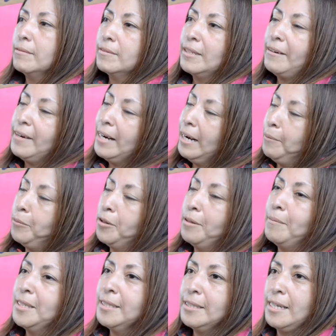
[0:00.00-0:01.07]
trabajamos
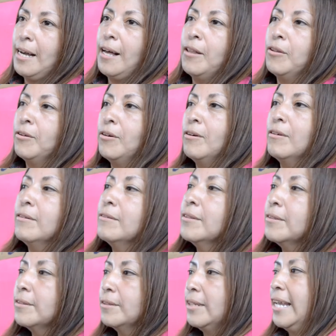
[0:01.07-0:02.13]
demasiado,
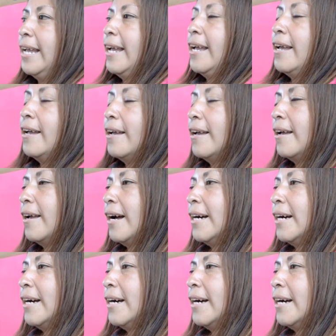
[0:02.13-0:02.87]
eh,